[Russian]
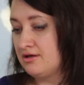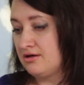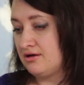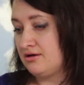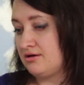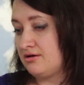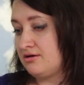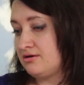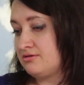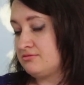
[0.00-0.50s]

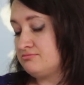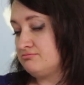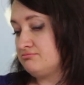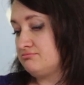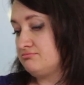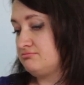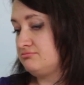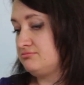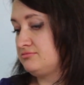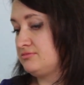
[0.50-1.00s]
а,
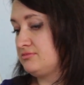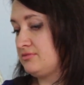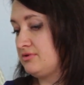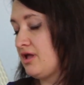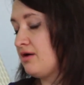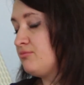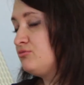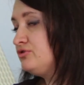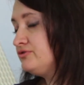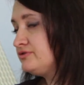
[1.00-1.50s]

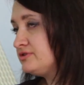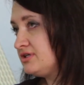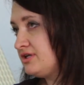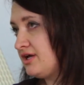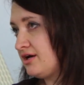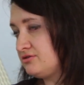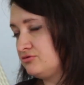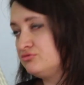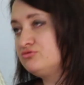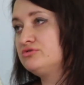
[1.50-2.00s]
на мой
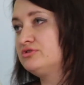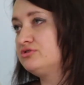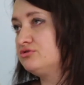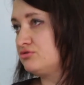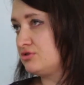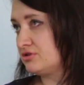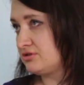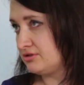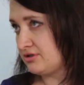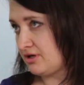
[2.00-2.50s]
взгляд, ну и не
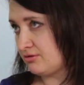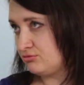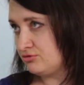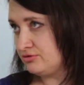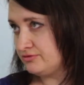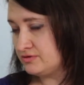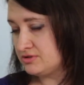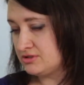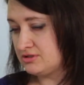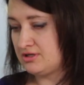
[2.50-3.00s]
только на
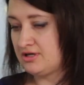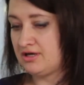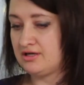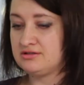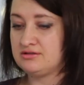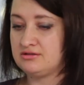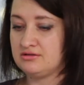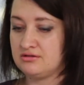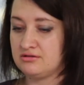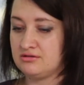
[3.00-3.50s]
мой
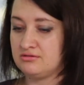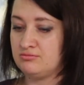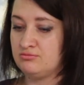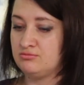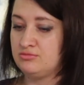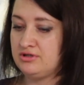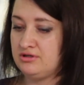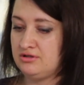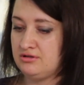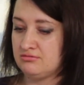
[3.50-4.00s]
взгляд, э,
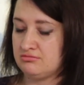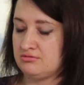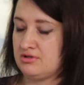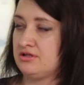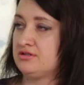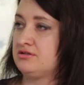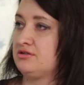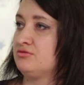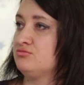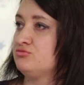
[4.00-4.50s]
мы
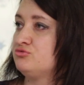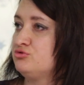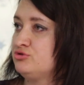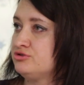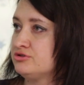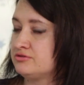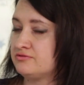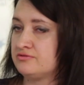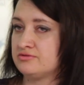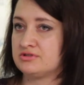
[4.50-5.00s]
это
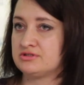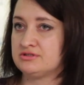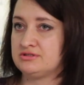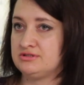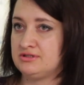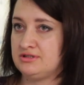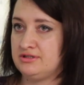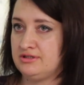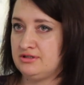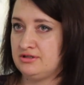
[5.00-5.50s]
имущество
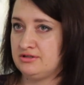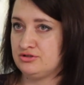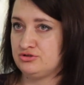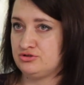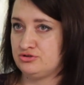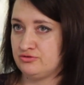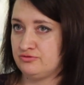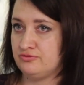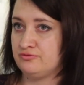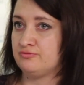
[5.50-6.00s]
разделили
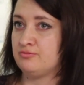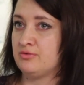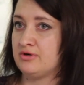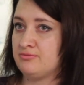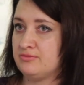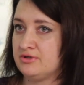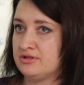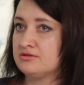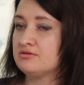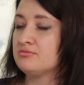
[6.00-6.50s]
еще в
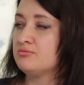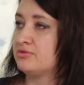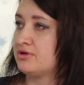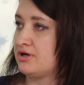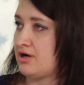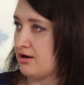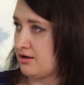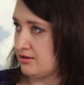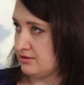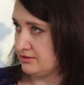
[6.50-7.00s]
момент
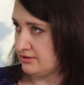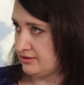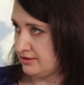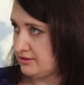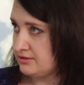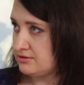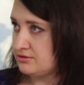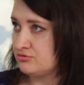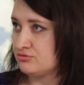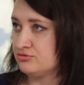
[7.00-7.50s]
брака,
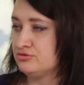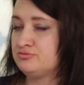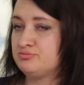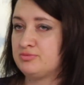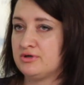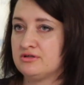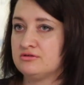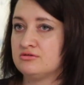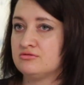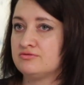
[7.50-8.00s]
да, то есть
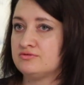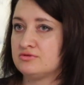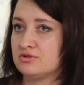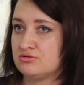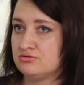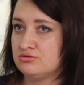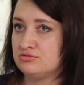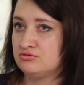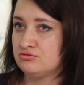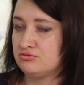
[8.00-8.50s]
по одной
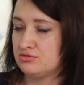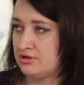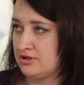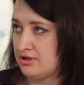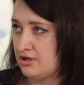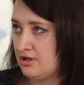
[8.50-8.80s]
второй доли.